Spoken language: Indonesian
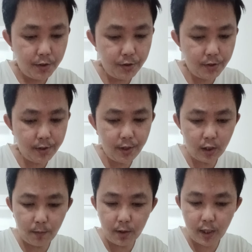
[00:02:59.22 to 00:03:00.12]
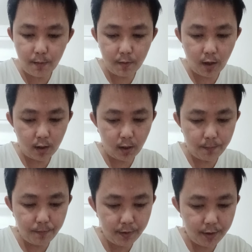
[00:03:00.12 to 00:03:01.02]
Istrinya tak banyak
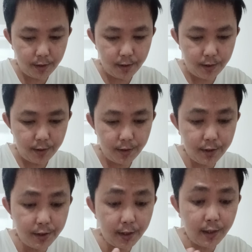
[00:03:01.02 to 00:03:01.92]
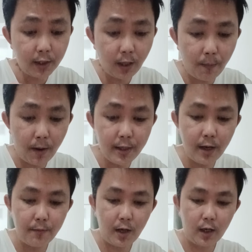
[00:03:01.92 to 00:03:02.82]
menganggapi Istrinya tak
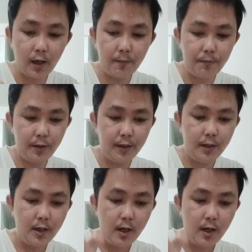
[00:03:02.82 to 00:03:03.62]
banyak menanggapi,